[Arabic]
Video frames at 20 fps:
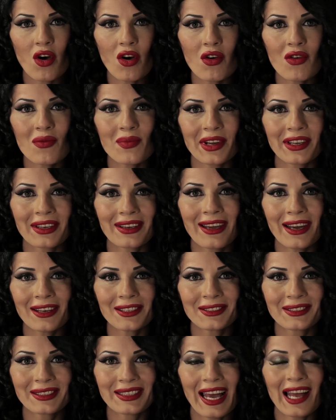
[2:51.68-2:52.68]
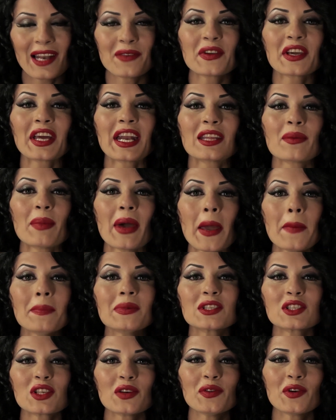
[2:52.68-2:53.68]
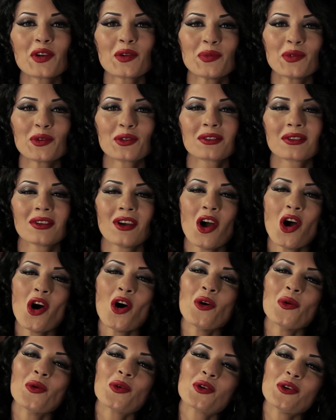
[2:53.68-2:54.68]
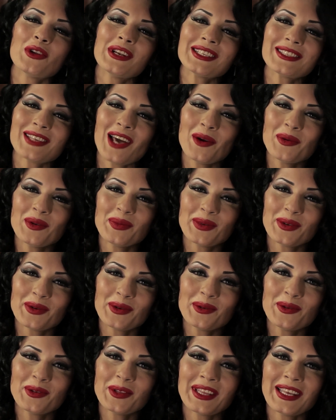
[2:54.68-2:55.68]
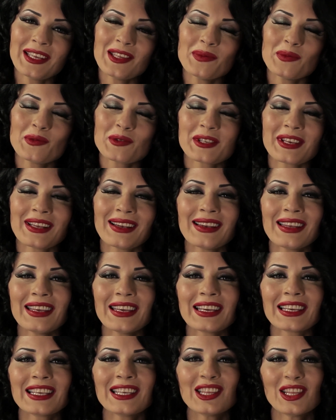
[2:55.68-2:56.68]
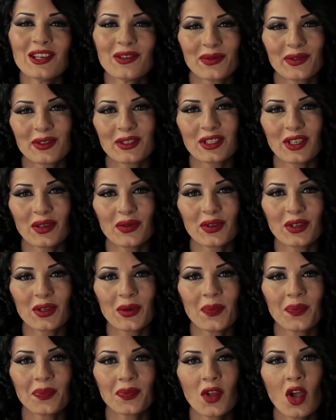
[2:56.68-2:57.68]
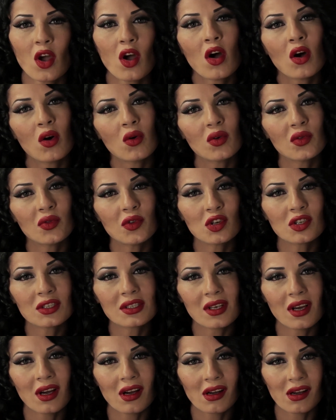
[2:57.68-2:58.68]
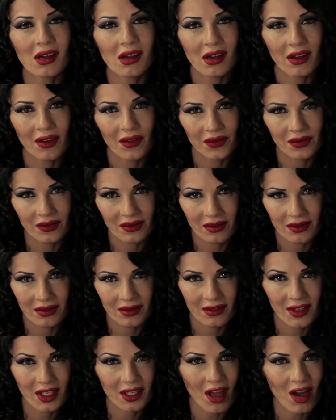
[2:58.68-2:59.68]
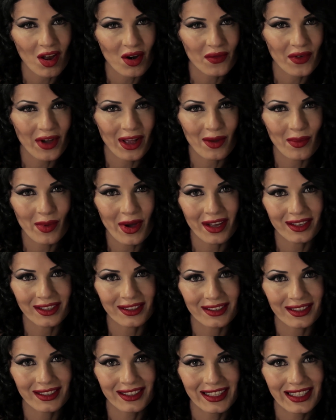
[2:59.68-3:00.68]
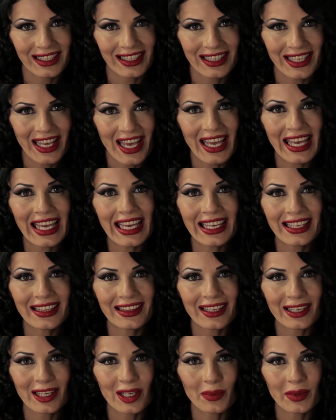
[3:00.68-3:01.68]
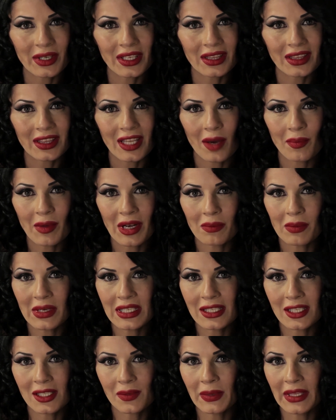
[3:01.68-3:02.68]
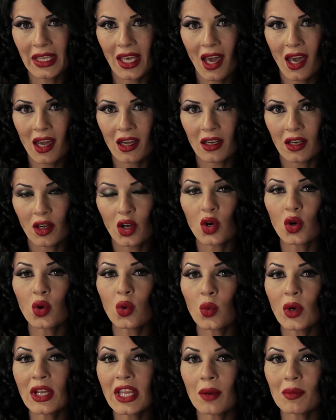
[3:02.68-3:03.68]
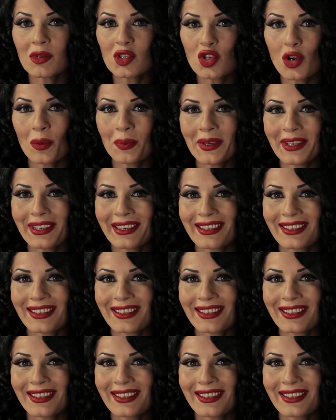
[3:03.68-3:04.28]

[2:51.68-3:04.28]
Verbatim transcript: او ماي جاد على فكره انا بحب السفر موت وكل اصحابي بيقولوا ان انا مسليه جدا في السفر وفرصه نتعرف على بعض انت كمان تعمل البيزنس بتاعك وانا اعمل شوبينج